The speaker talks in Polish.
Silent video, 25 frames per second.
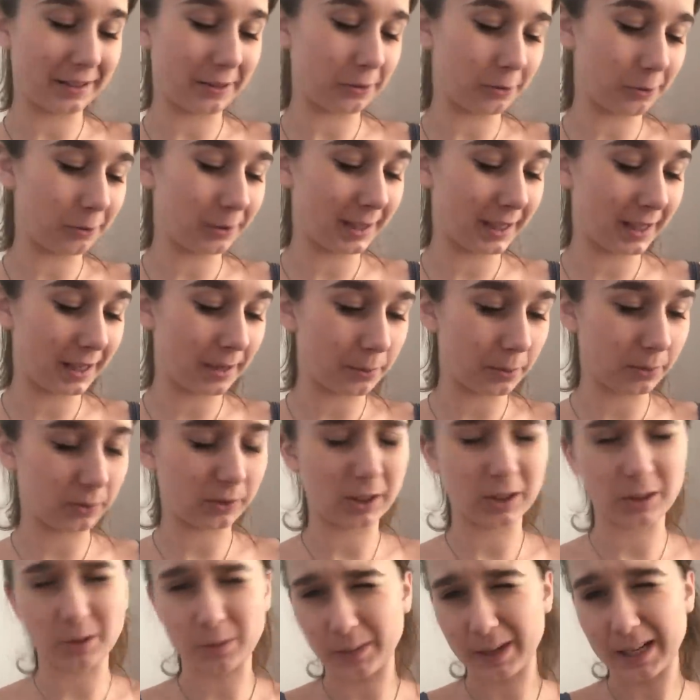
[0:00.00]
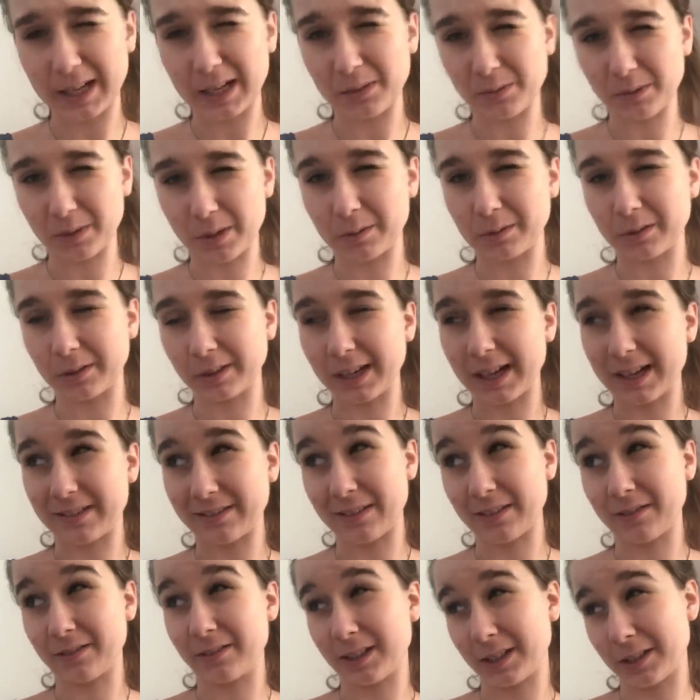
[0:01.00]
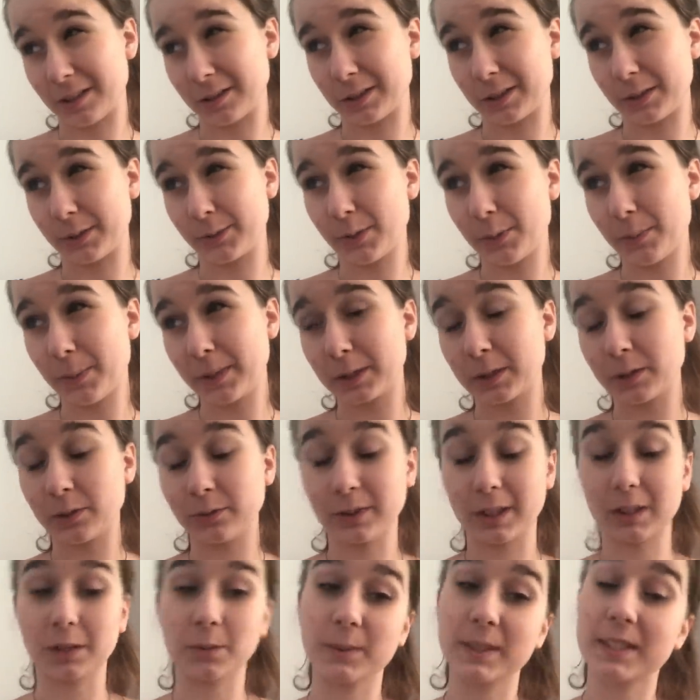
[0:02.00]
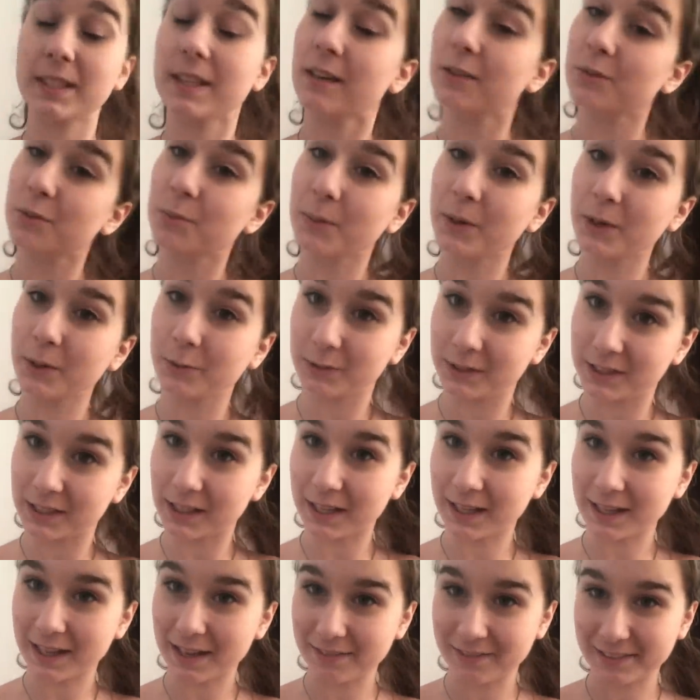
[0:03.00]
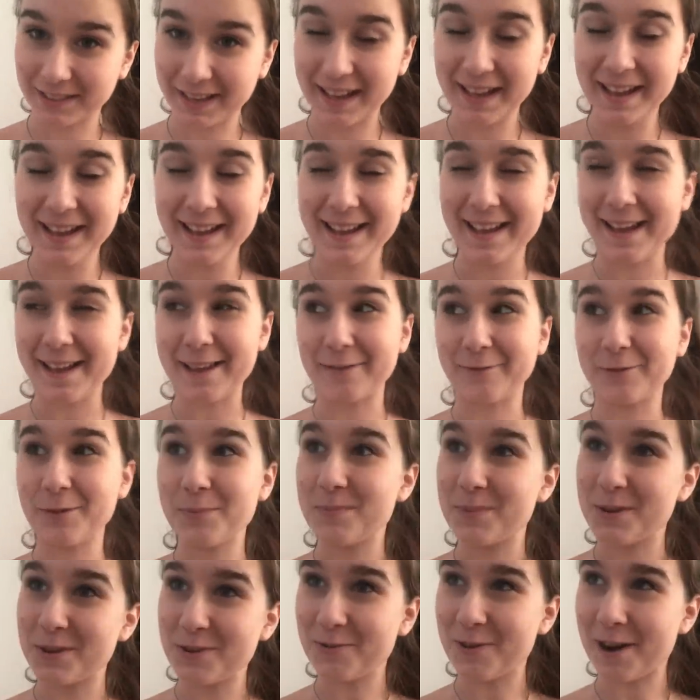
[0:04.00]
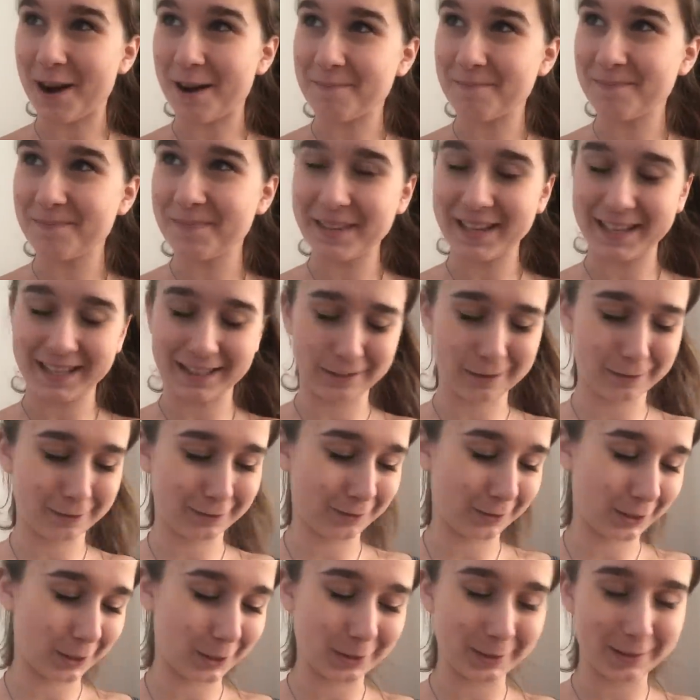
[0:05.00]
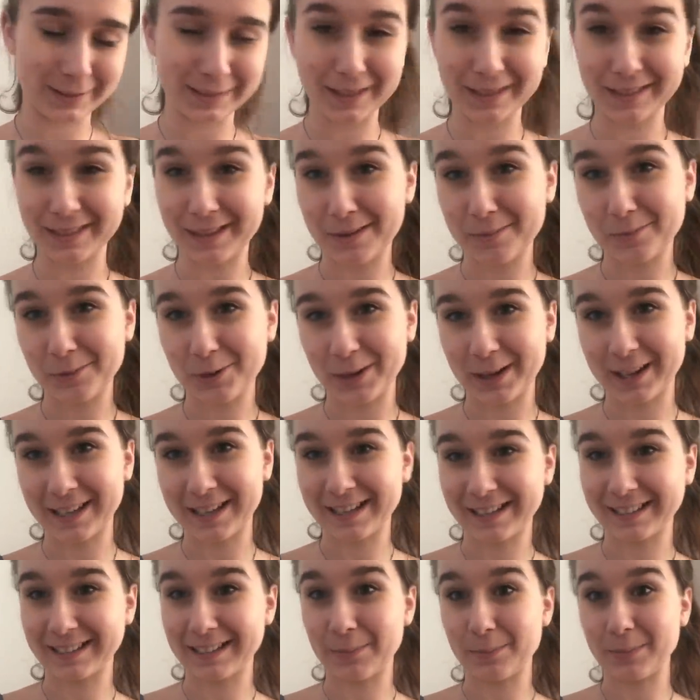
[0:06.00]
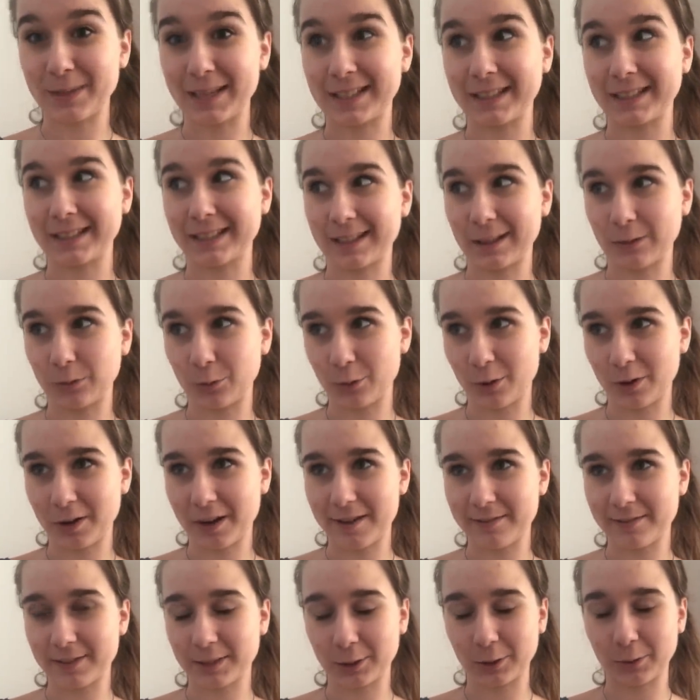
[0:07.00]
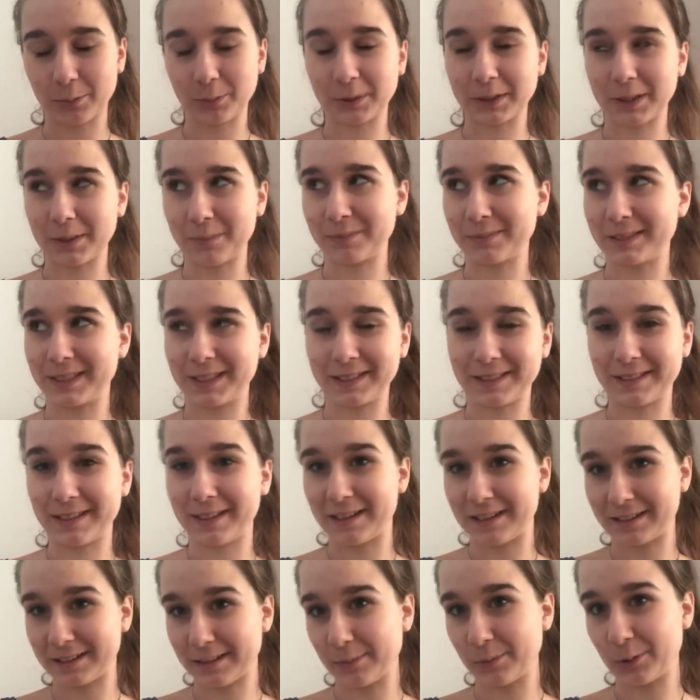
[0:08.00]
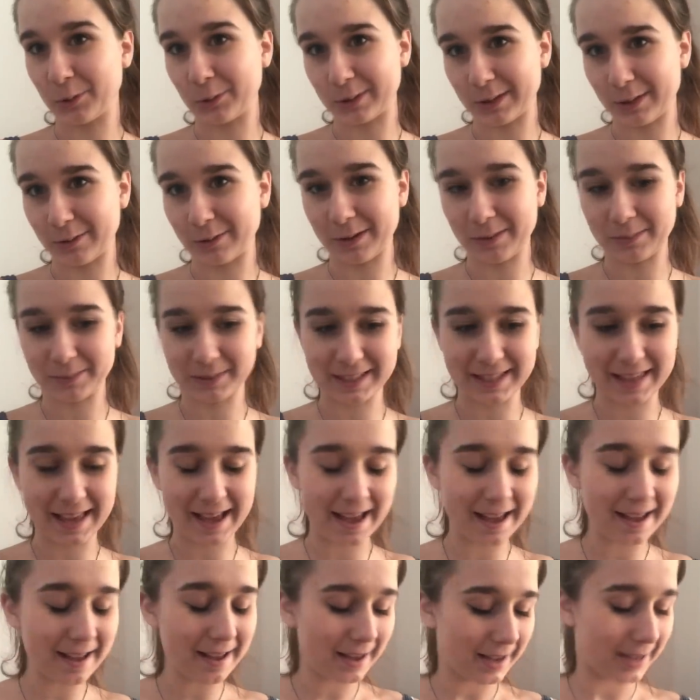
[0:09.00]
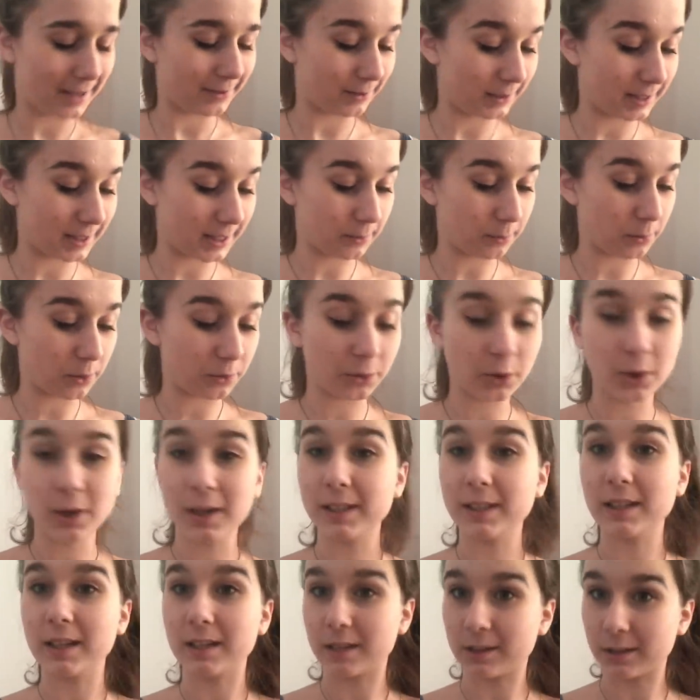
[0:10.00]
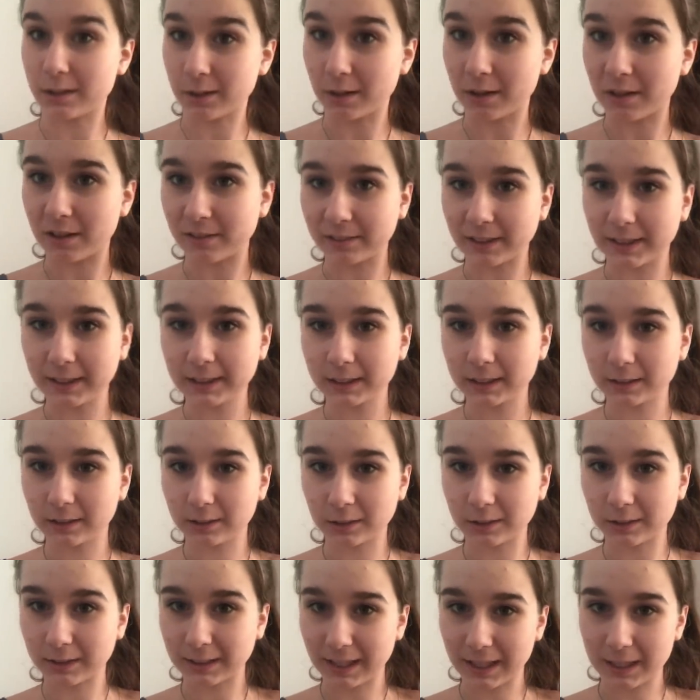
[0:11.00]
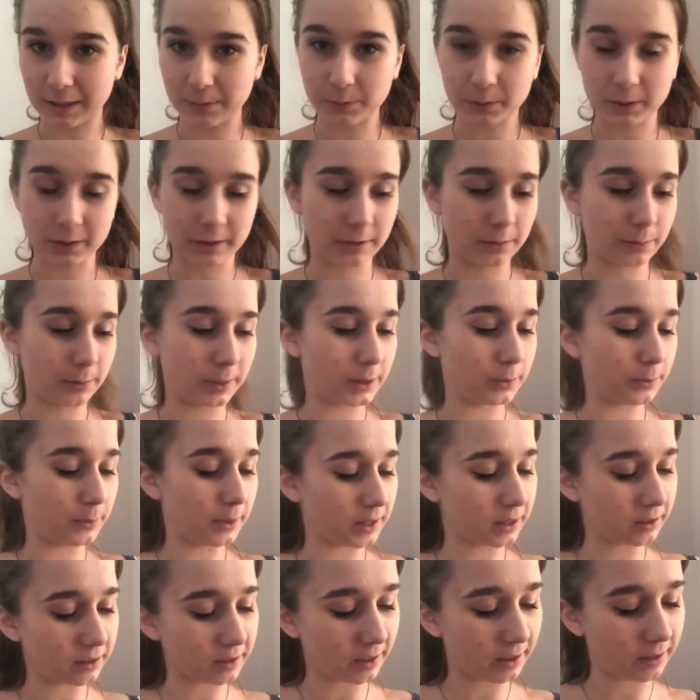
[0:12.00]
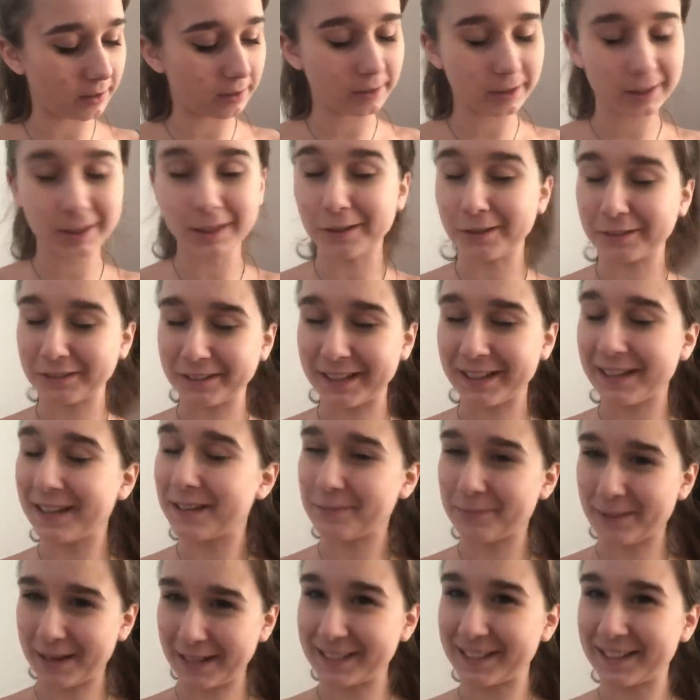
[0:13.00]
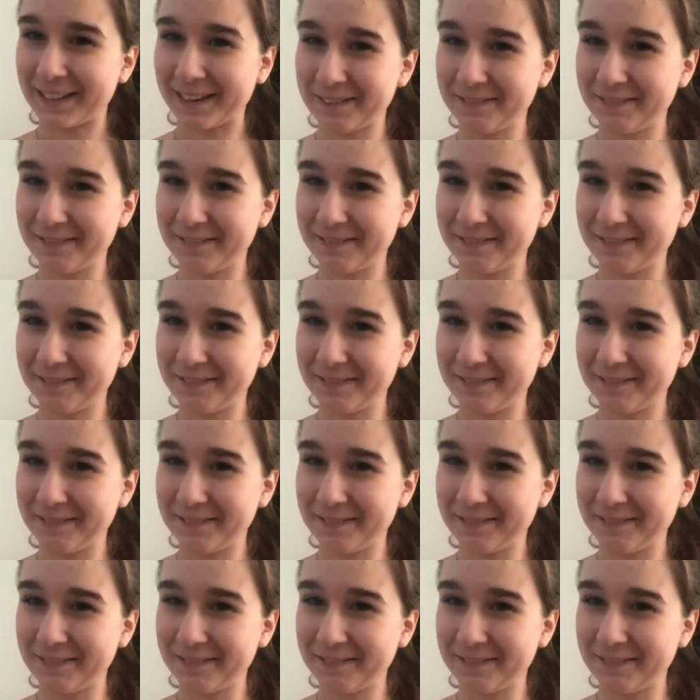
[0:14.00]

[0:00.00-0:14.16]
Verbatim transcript: Ogólnie pewnie normalnie byłaby to kawa w większości wypadków, natomiast ja już moją dzisiaj kawę e, wypiłam i to dwie godziny temu, a jak napiję się za dużo kawy, to potem się dzieje ze mną całkiem źle, więc jakby wolę nie ryzykować, zostaję przy bezpiecznej, zielonej herbacie.